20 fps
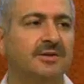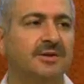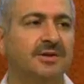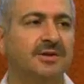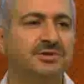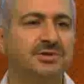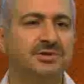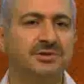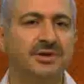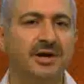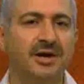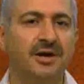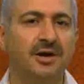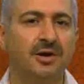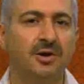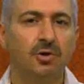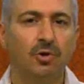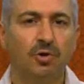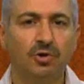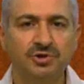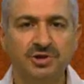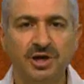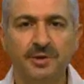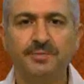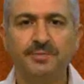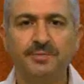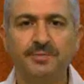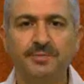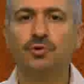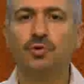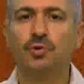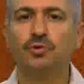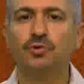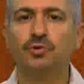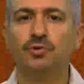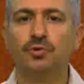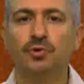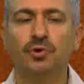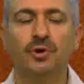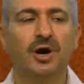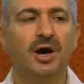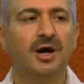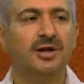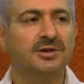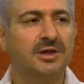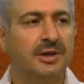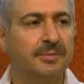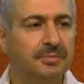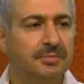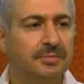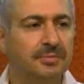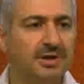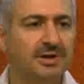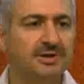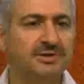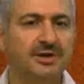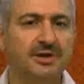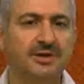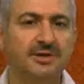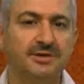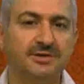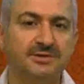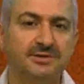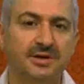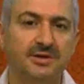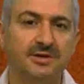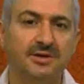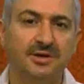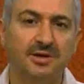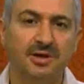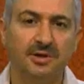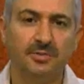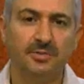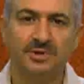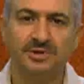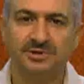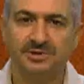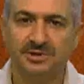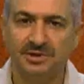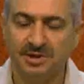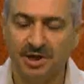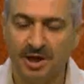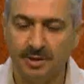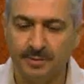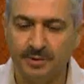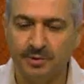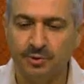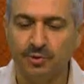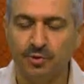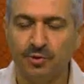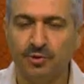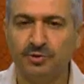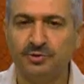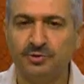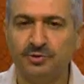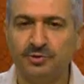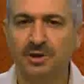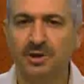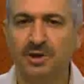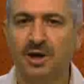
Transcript: ettiği için de koca bir köyü hatta bir ilçeyi istediği gibi istidam ediyor